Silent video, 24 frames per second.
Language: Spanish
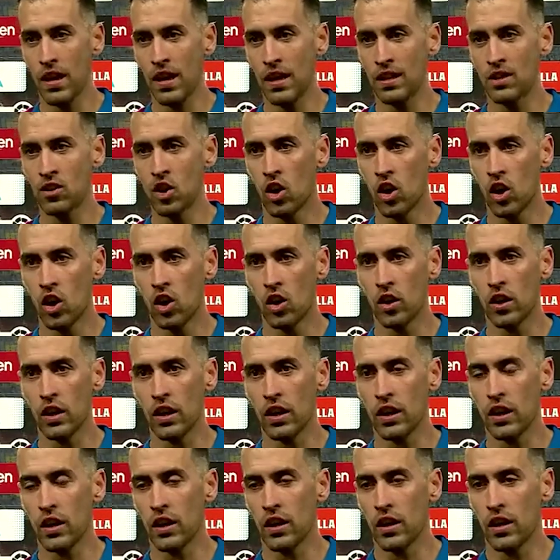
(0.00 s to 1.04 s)
en el
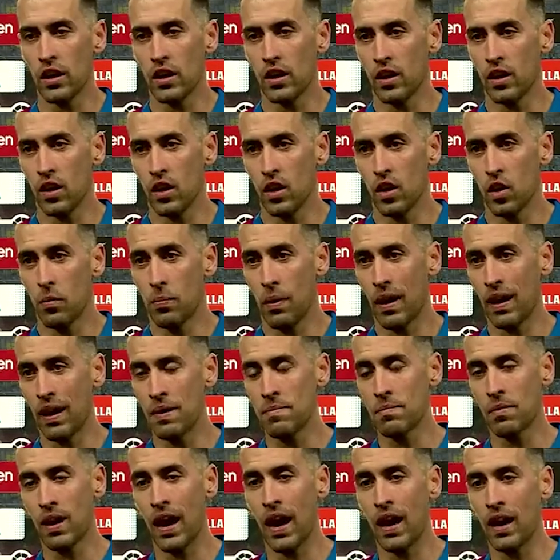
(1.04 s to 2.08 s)
mercado de
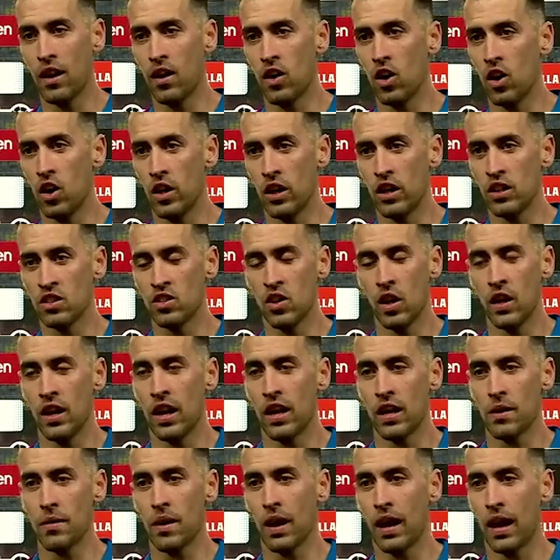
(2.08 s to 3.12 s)
invierno de
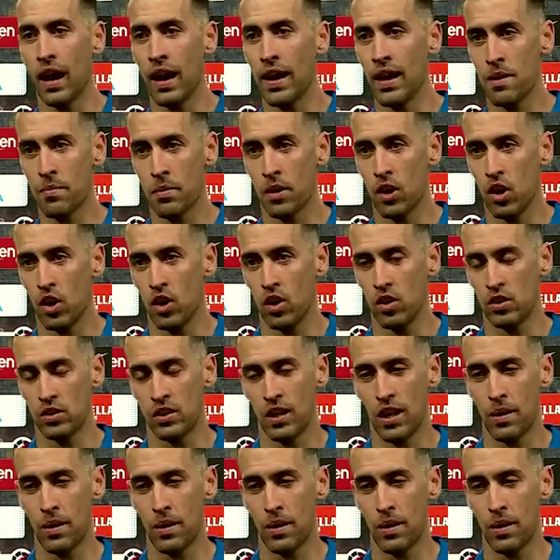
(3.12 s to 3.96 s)
2023.